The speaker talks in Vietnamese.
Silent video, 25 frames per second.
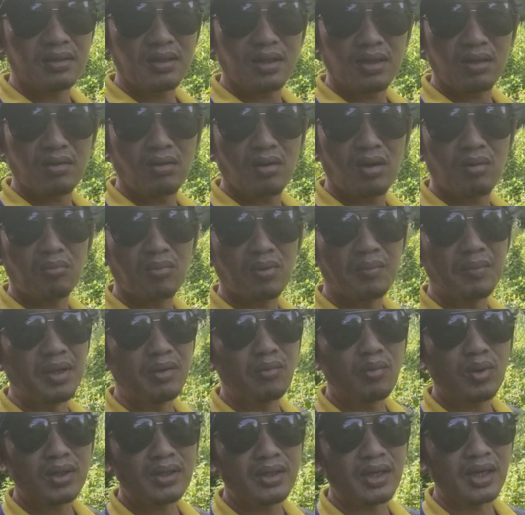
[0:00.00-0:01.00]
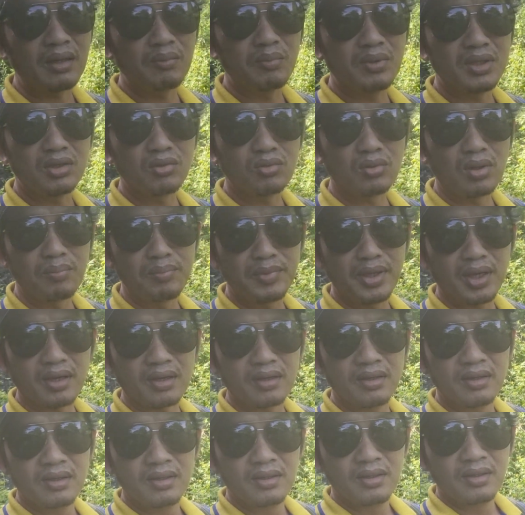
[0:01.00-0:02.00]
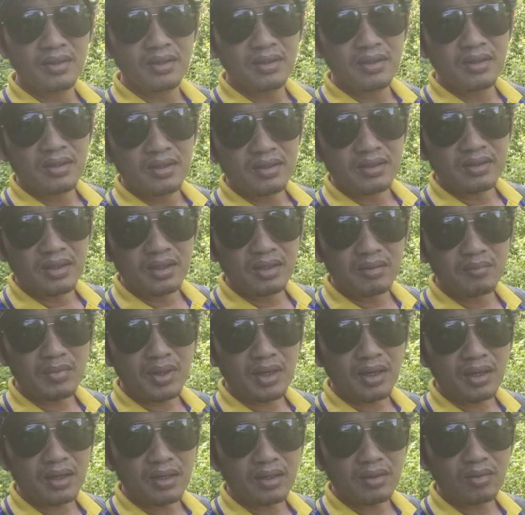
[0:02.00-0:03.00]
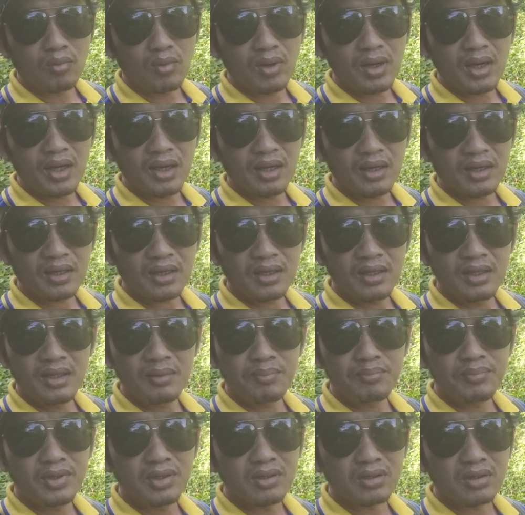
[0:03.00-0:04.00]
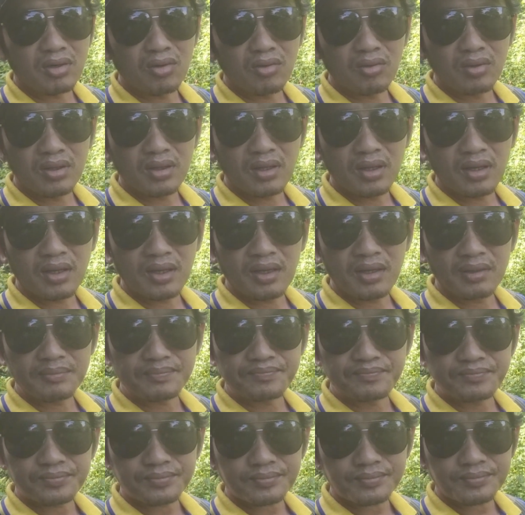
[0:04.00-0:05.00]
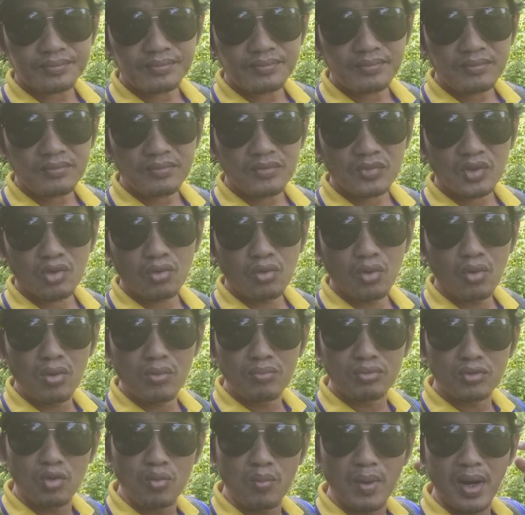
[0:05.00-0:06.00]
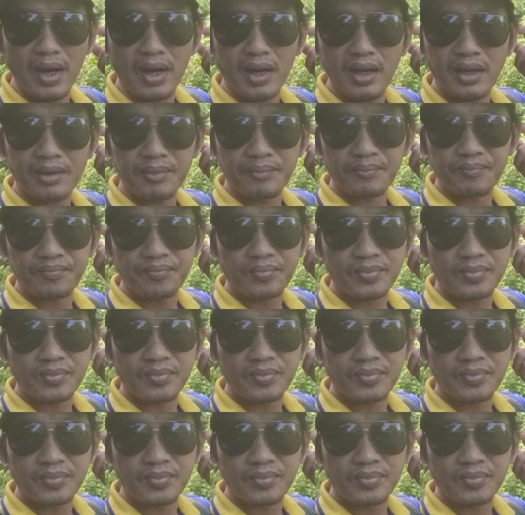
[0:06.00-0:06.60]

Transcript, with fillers: được nha còn không là bị quánh gậy bên youtube nha nhưng mà qua cái clip vừa rồi là của ông chú ba